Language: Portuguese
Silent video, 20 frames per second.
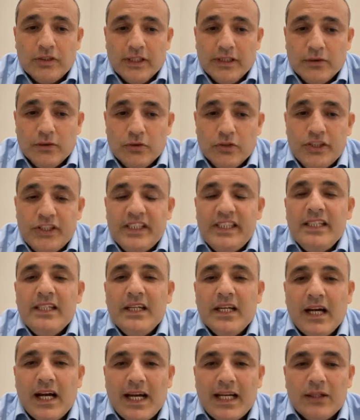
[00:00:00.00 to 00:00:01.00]
sendo
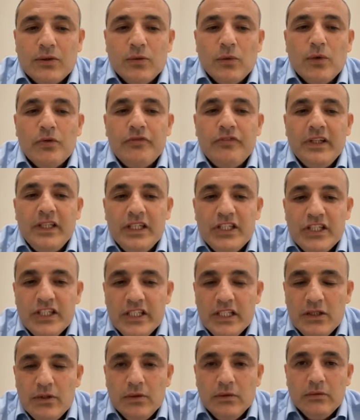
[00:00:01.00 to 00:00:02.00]
xingado,
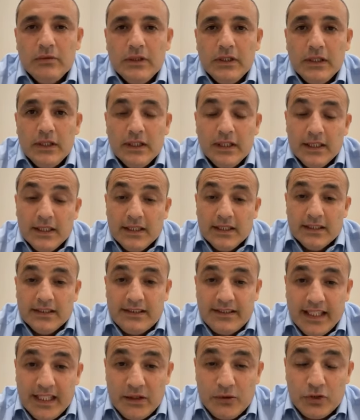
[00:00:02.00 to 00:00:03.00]
ofendido,
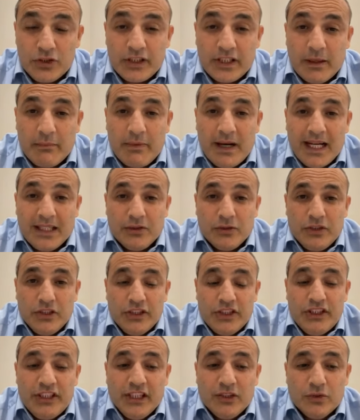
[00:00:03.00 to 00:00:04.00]
sendo chamado
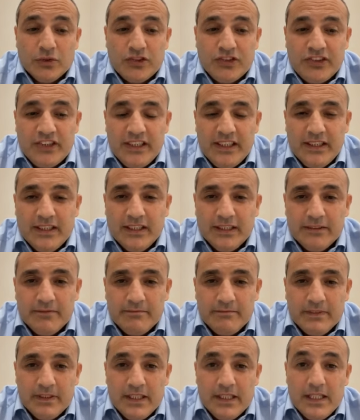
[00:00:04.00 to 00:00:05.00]
de genocida,
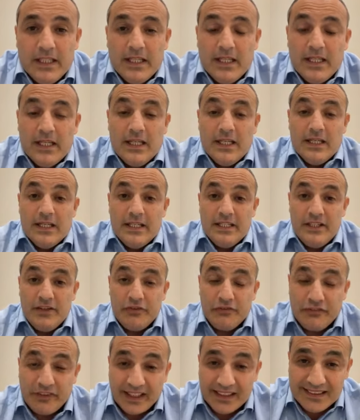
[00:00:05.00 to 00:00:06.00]

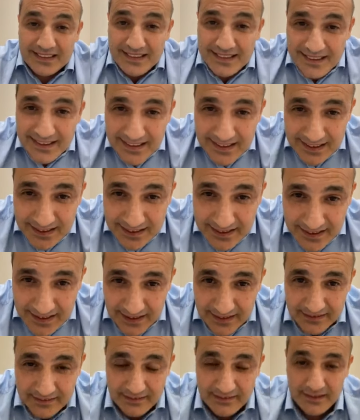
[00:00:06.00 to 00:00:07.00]
de
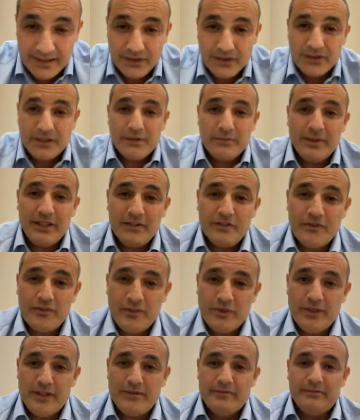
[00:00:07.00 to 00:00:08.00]
fascista. E eu também
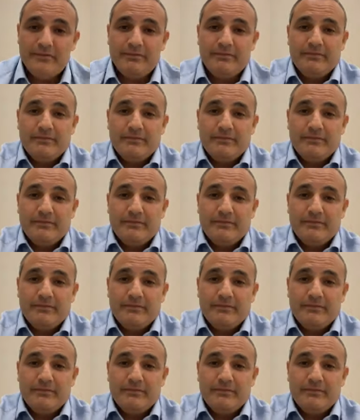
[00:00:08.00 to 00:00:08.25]
fui.